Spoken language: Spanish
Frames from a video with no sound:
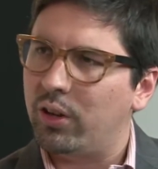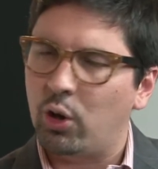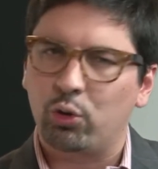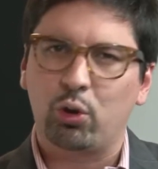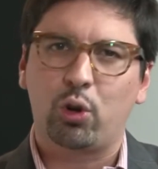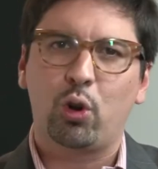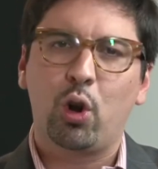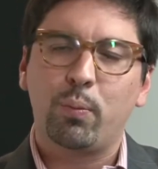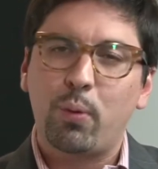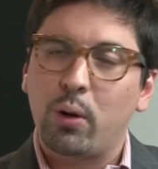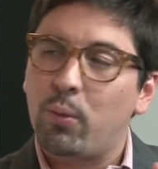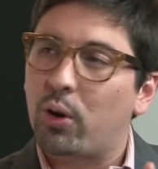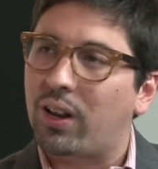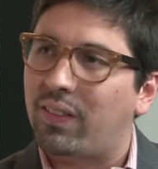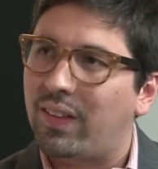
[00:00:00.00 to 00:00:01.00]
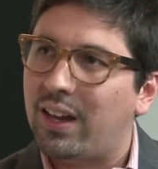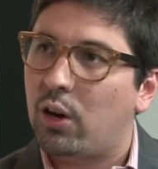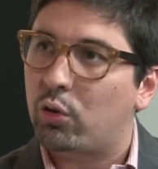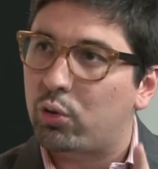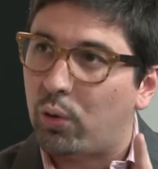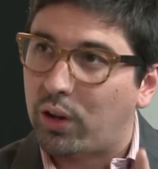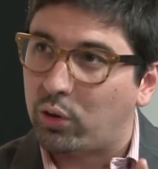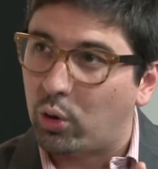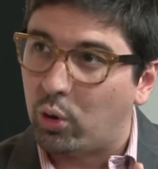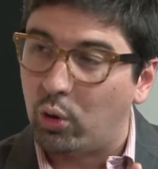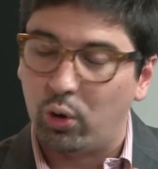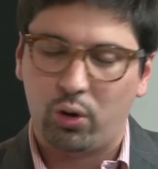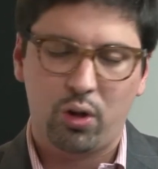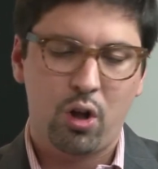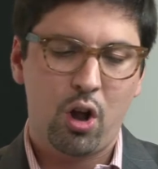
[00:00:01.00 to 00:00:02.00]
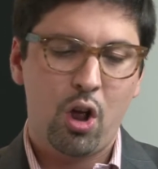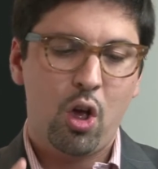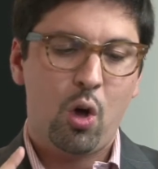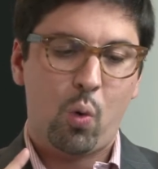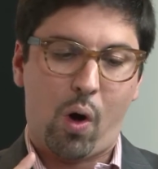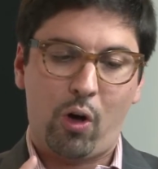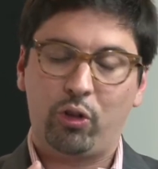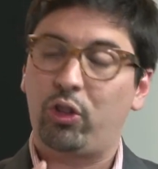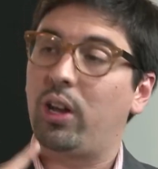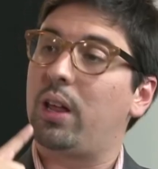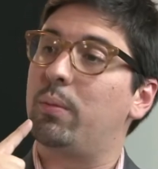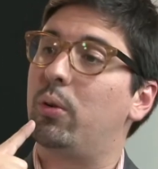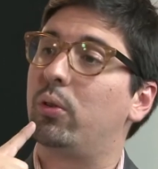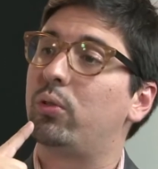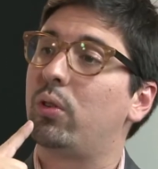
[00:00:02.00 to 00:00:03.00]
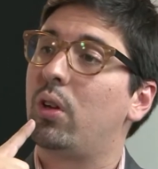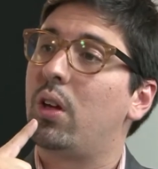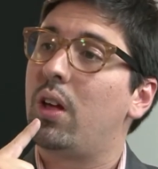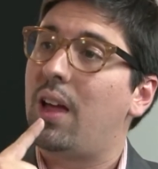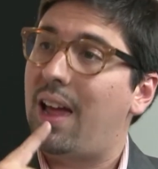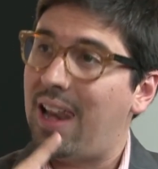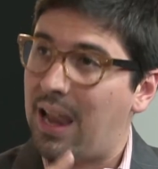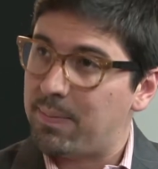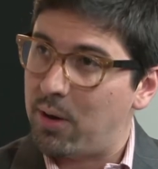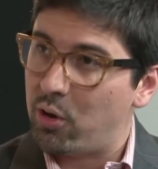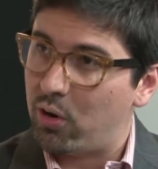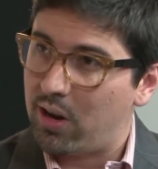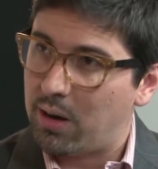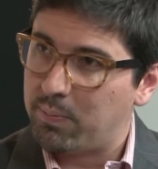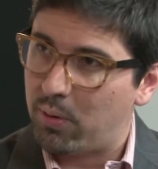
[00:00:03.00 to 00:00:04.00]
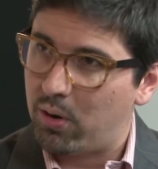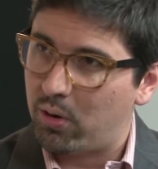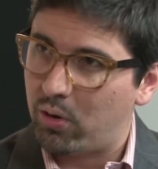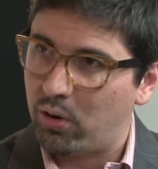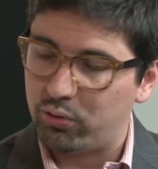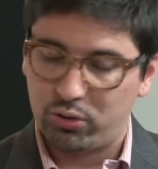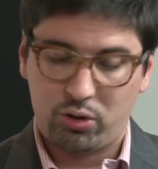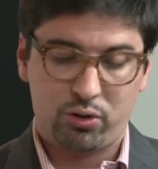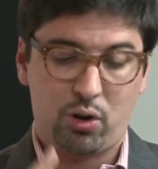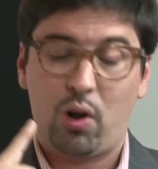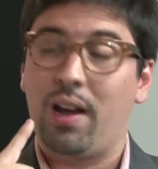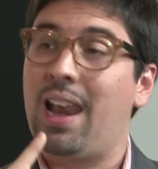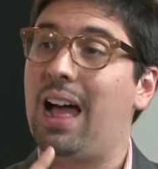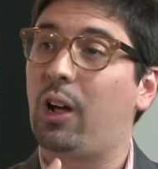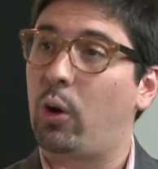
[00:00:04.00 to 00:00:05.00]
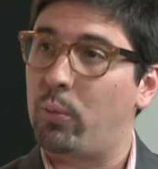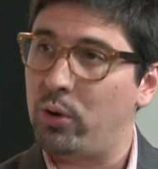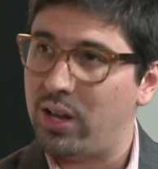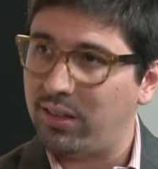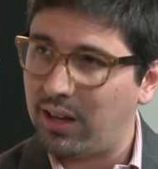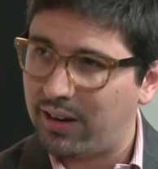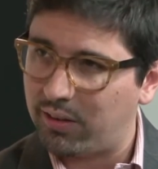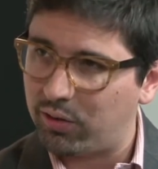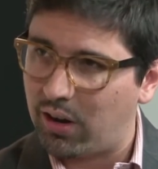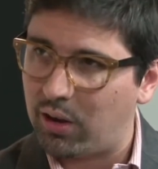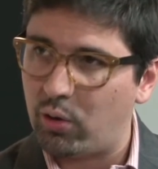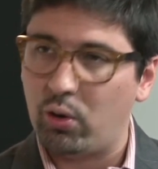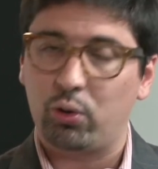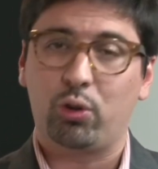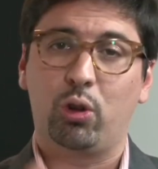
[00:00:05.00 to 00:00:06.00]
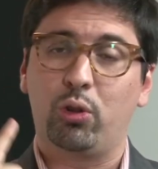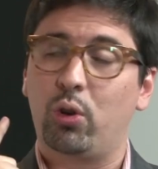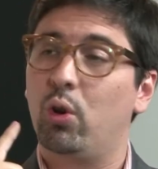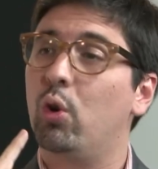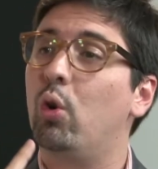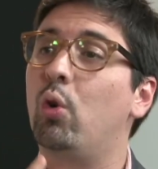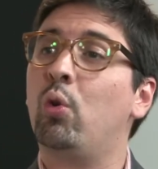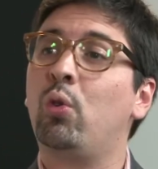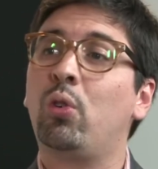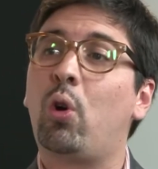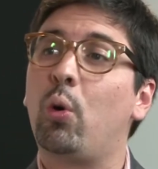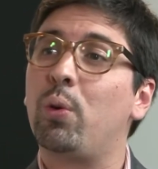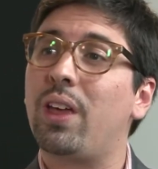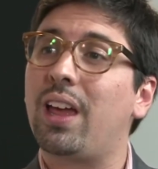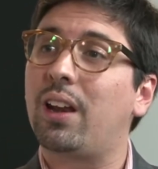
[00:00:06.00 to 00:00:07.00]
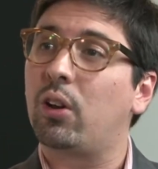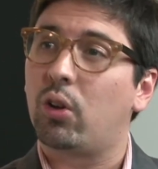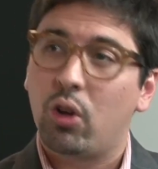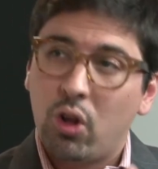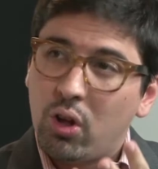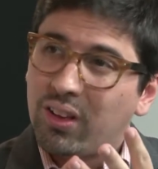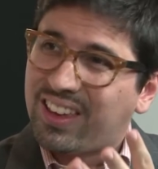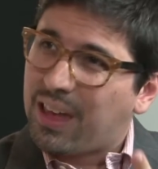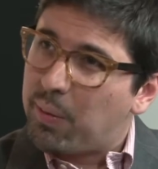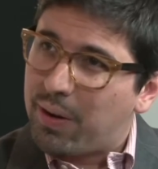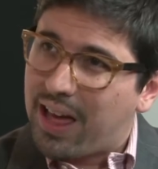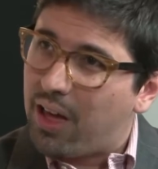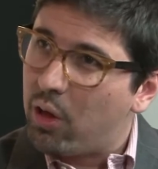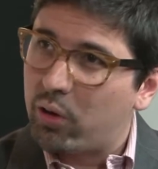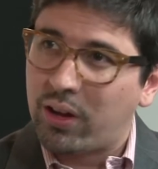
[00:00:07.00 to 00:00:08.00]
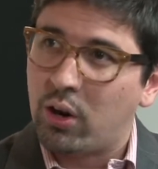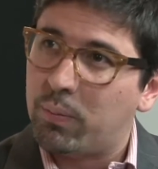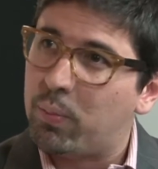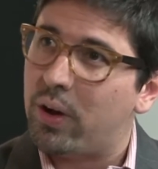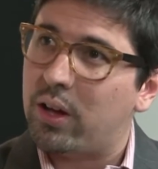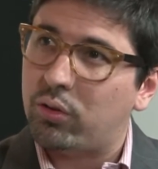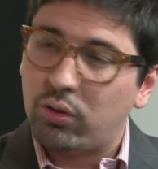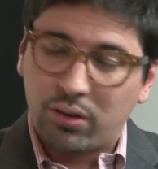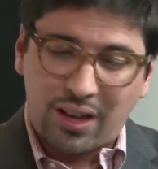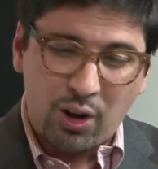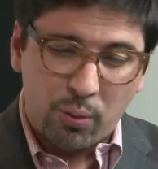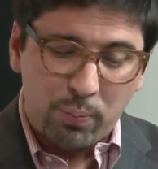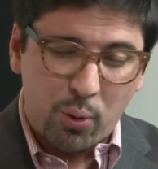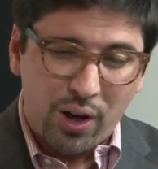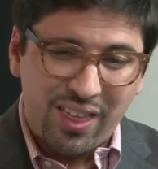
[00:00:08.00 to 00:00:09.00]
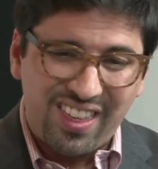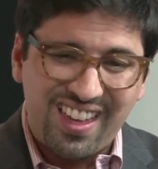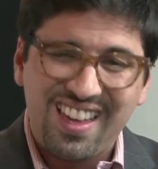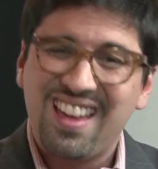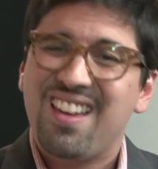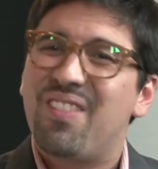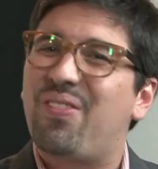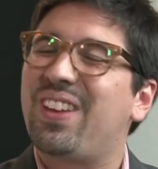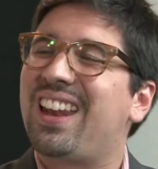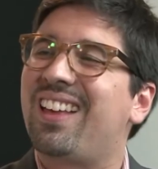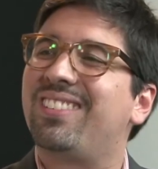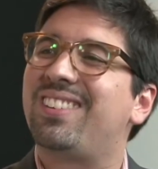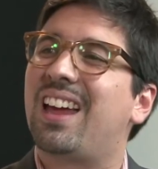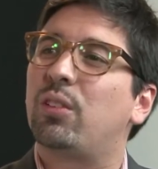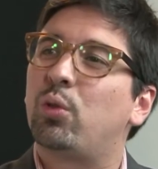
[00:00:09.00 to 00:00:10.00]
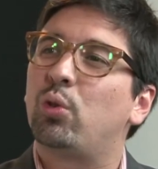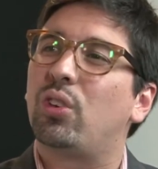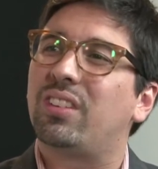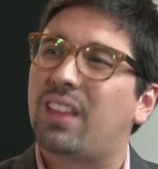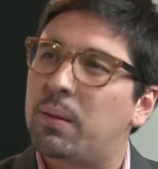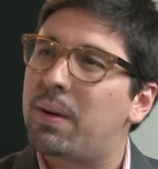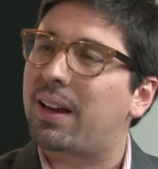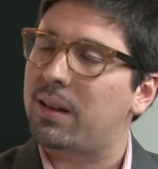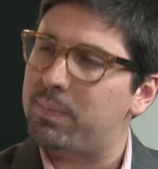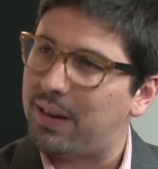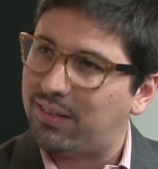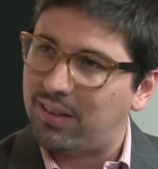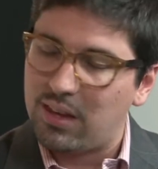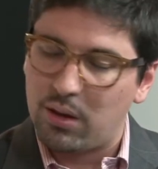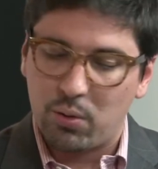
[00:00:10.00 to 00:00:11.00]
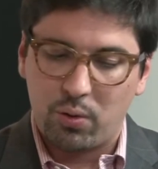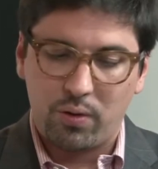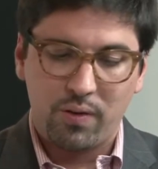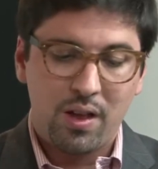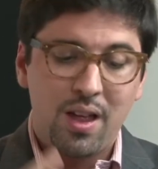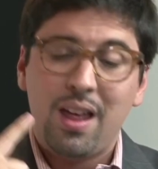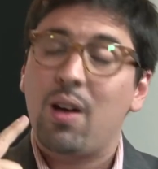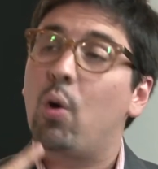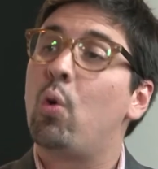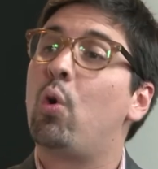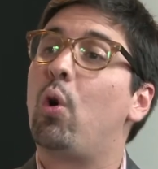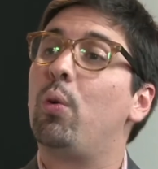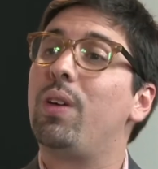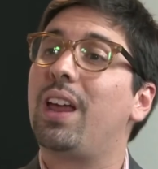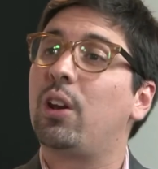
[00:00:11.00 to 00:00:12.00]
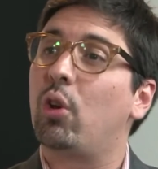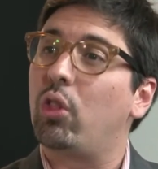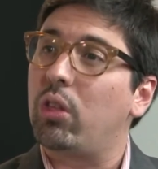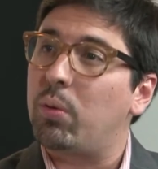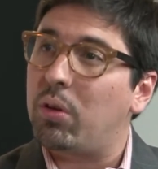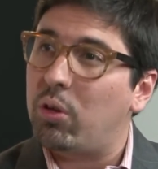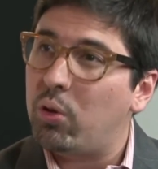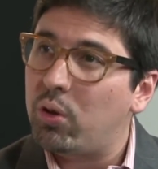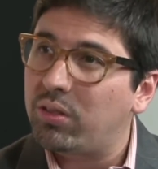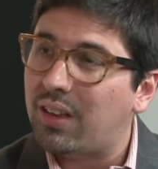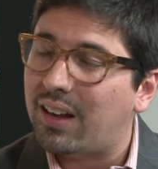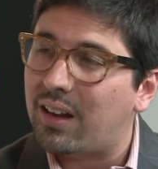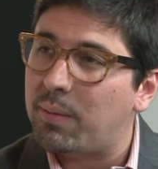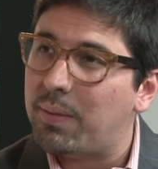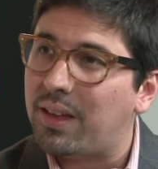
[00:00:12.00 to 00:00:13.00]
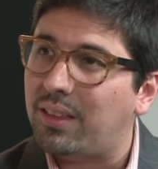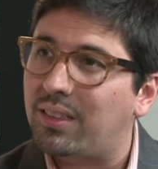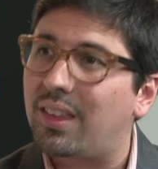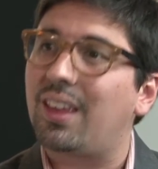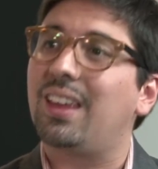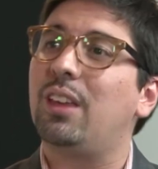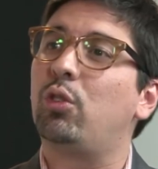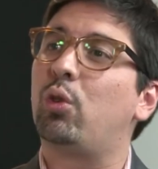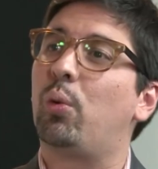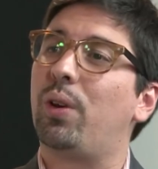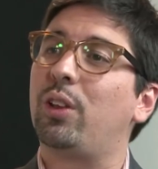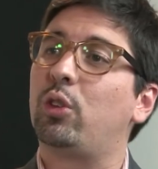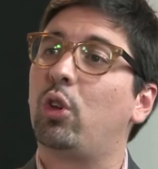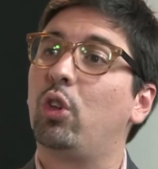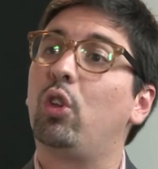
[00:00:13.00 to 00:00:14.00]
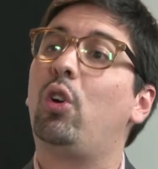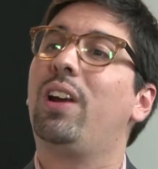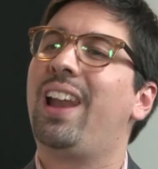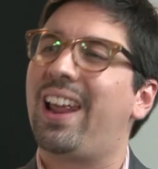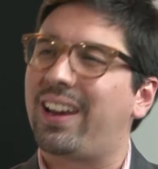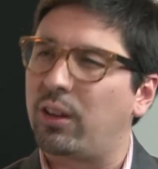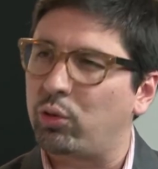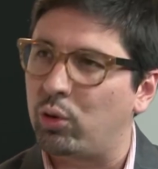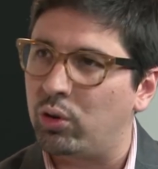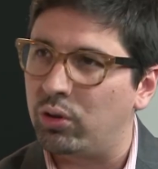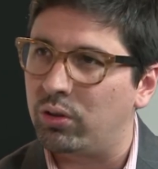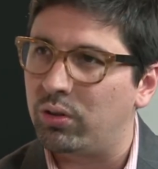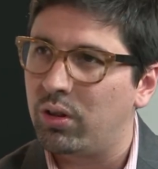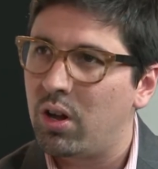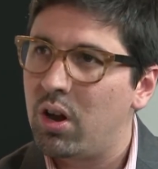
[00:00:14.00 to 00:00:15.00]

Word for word: Y nosotros no podemos rendirnos, sobre todo cuando tenemos la mayoría del pueblo con nosotros, la comunidad internacional con nosotros, un gobierno quebrado que no puede, que no puede financiar su sistema represivo, un gobierno dividido internamente y sobre todo la razón.